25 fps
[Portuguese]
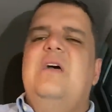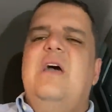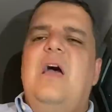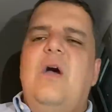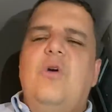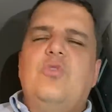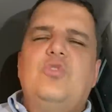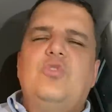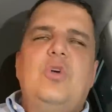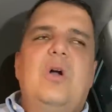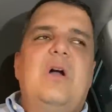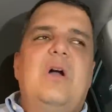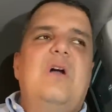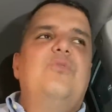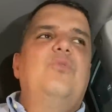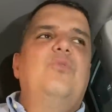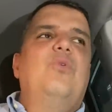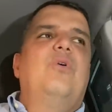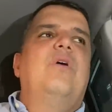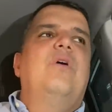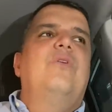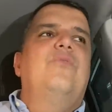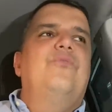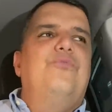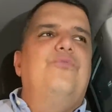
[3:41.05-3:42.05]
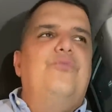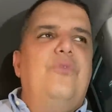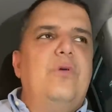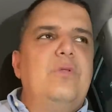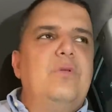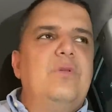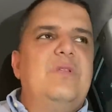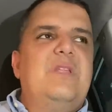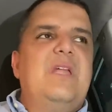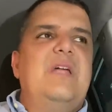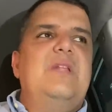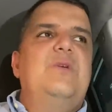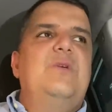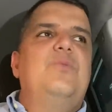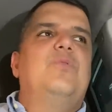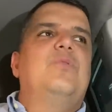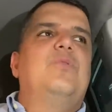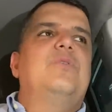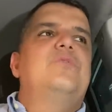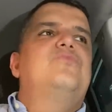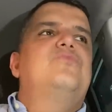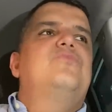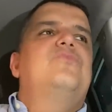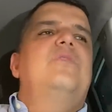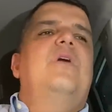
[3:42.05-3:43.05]
É um jogador
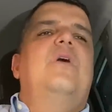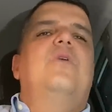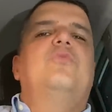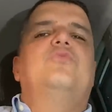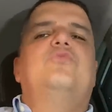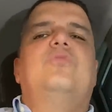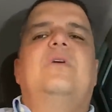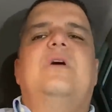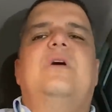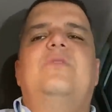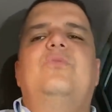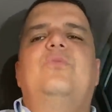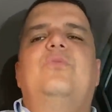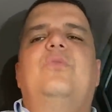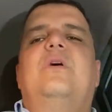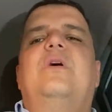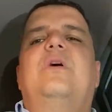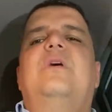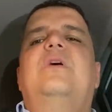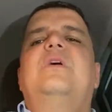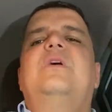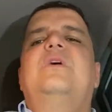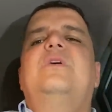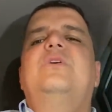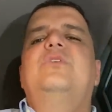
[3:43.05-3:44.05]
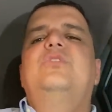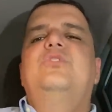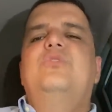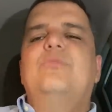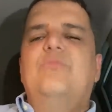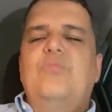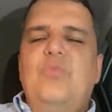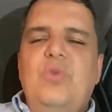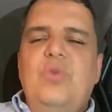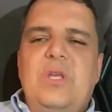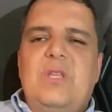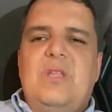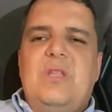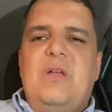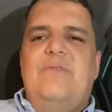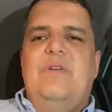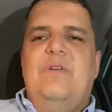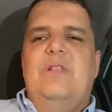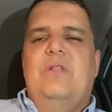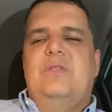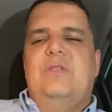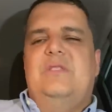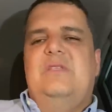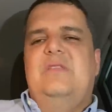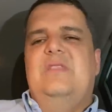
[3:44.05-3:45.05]
voluntarioso, é um jogador de muita
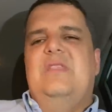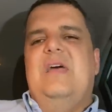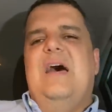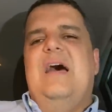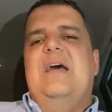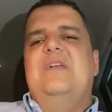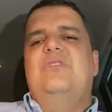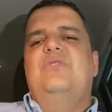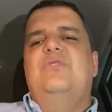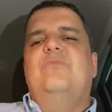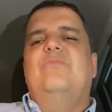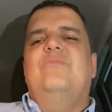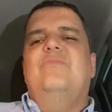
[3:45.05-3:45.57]
velocidade,